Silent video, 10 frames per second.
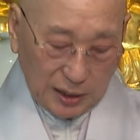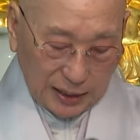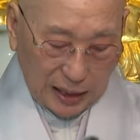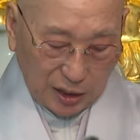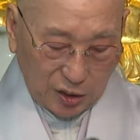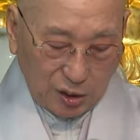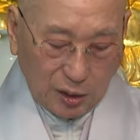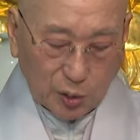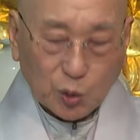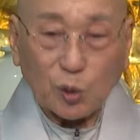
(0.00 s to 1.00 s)
사회
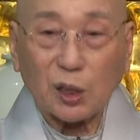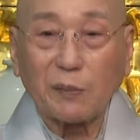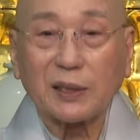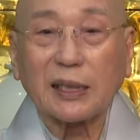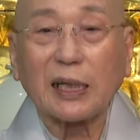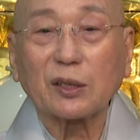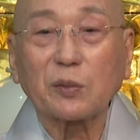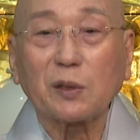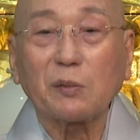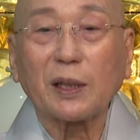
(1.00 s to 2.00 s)
기여하고 좋은 일하며
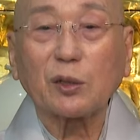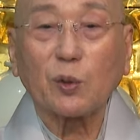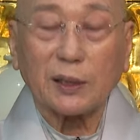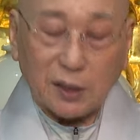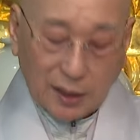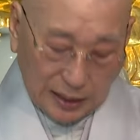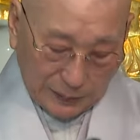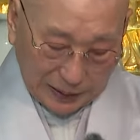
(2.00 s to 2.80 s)
살았으면 얼마나 좋았을까